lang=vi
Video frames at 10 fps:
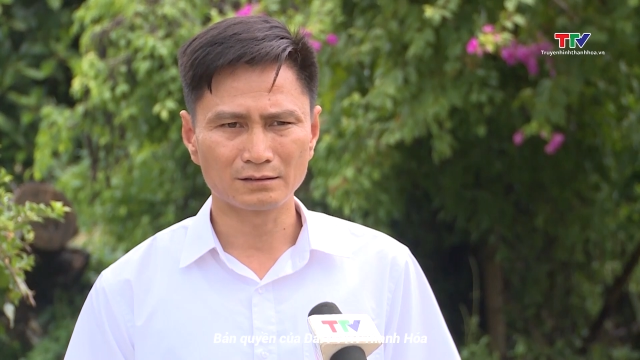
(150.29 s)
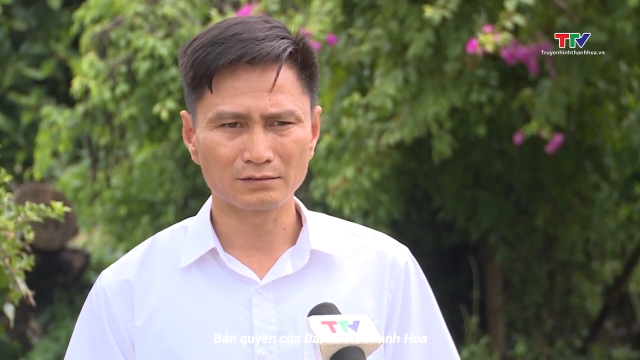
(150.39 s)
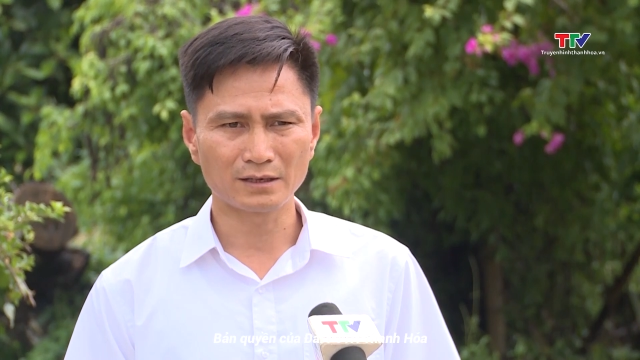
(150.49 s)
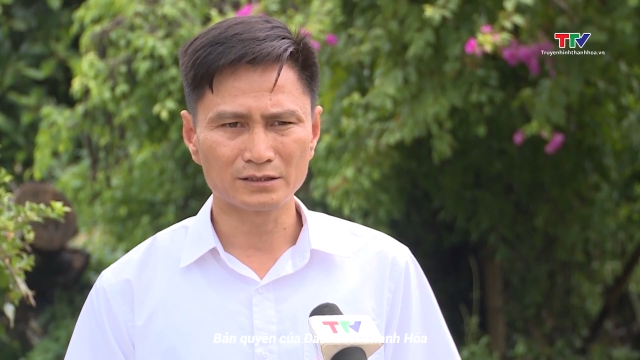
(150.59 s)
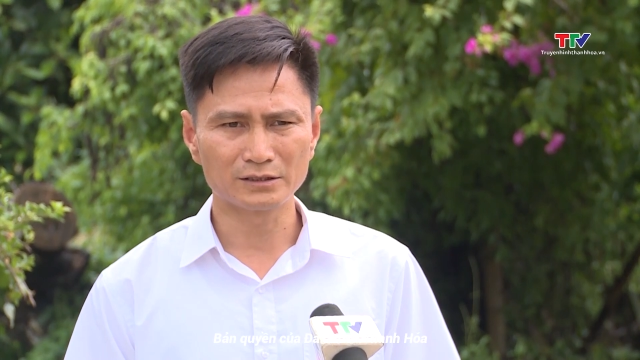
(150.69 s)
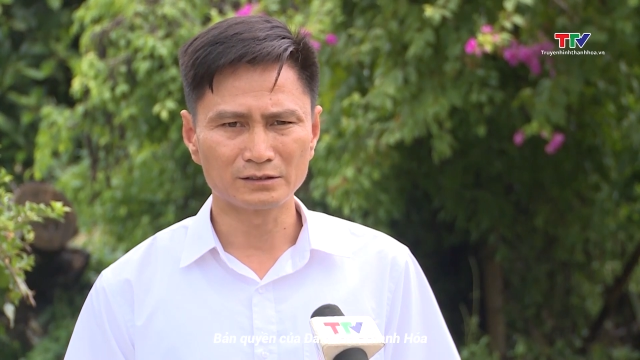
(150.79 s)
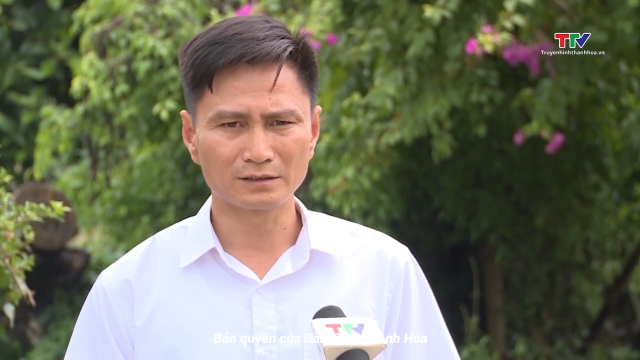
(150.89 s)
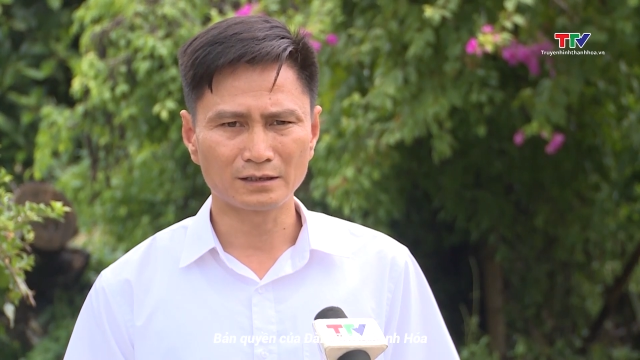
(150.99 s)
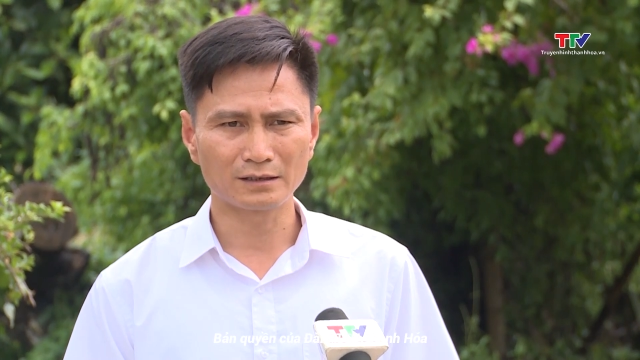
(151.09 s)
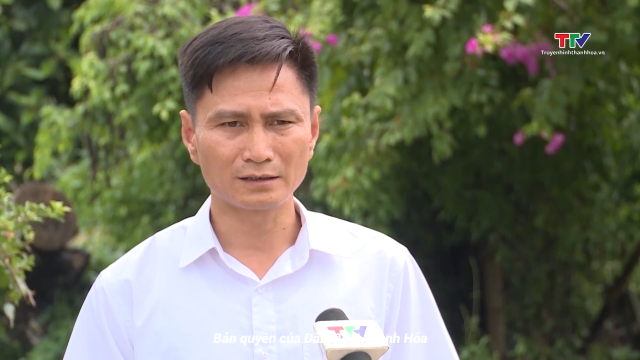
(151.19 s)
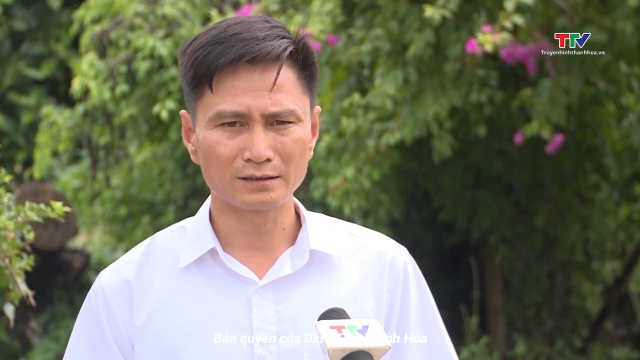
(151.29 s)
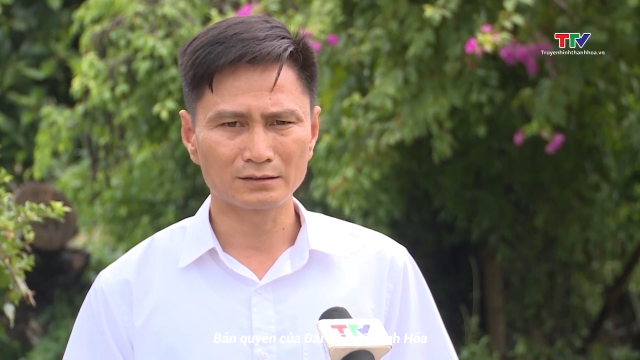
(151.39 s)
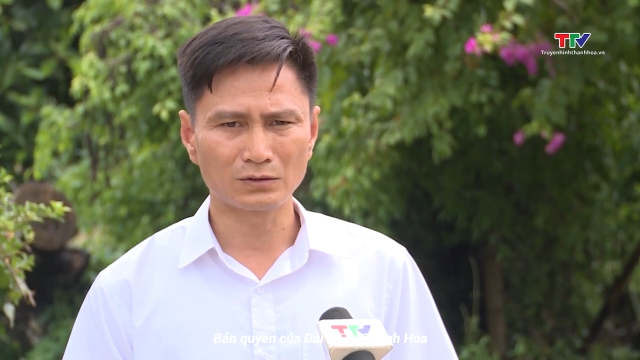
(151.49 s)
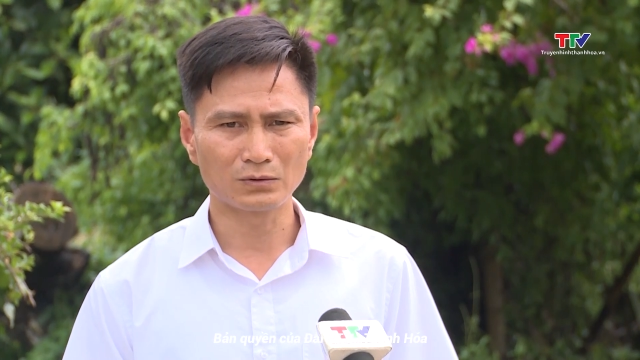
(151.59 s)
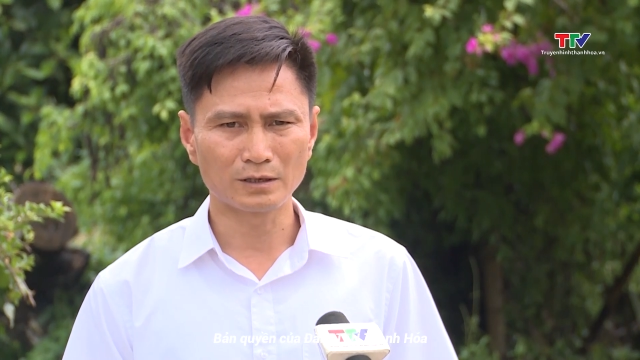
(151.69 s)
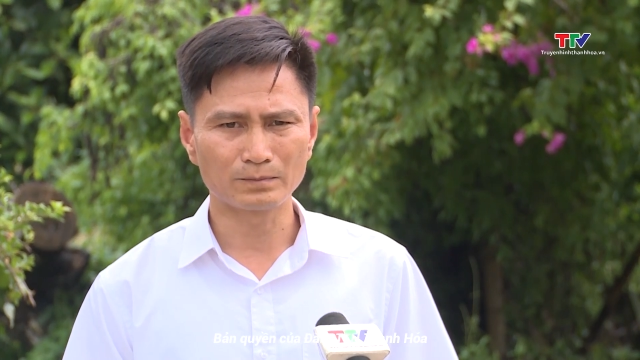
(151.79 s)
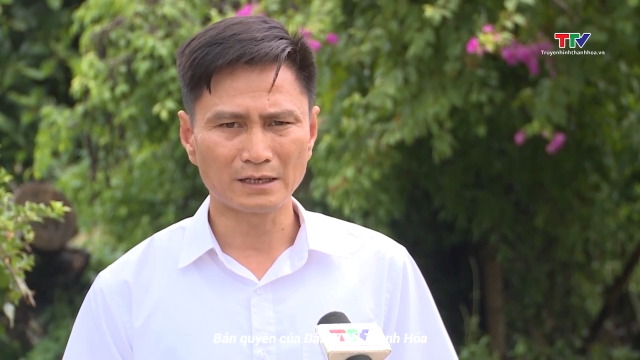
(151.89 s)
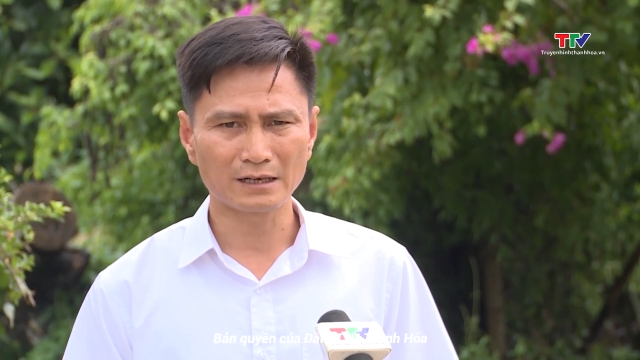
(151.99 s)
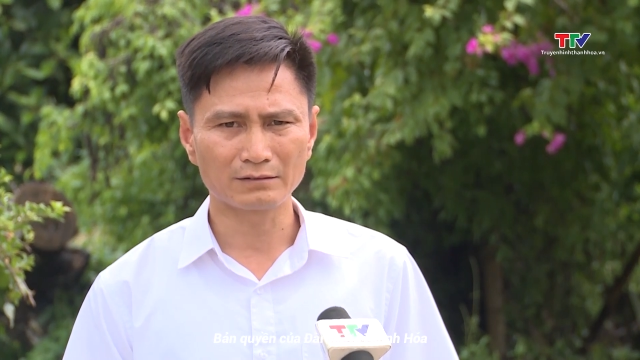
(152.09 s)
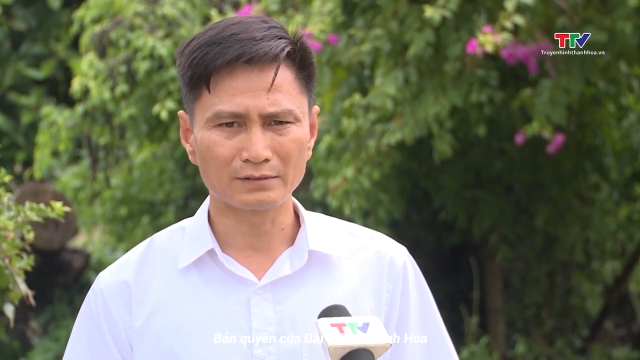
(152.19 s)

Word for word: phát triển các cái tổ hợp tác